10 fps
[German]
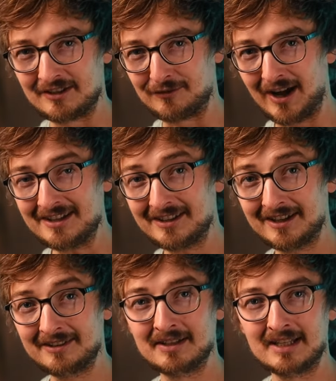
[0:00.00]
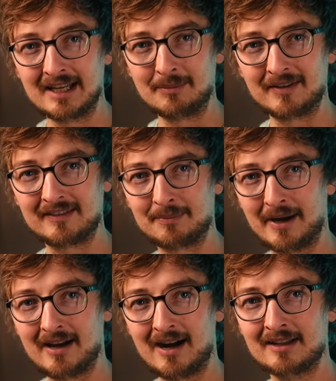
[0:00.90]
Des Weiteren gibt es
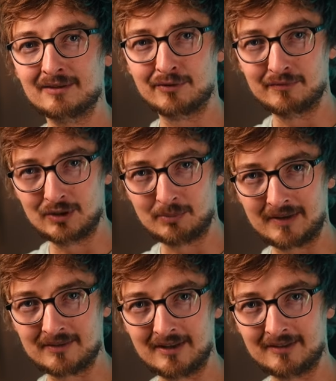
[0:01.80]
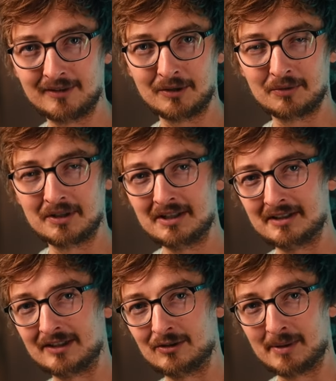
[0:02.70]
zwei Arten von Videopersonalisierung,
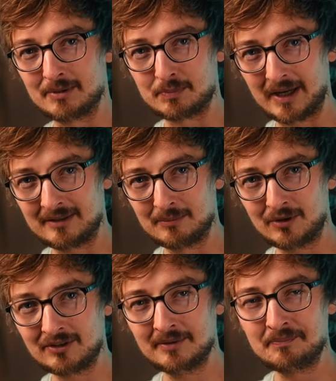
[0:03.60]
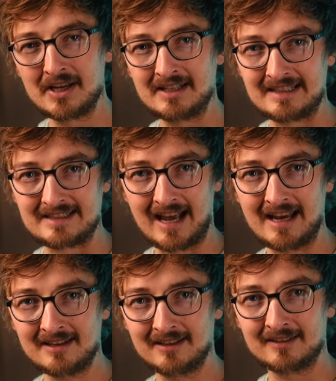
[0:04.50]
die ich nochmal besprechen möchte. Das
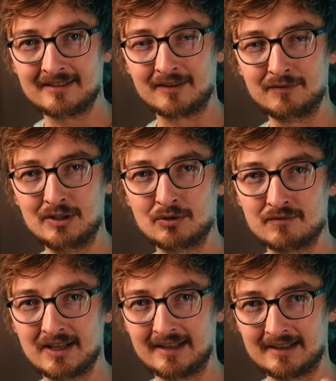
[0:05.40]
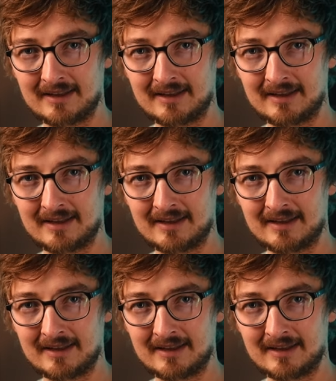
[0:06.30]
eine ist, dass Videos wirklich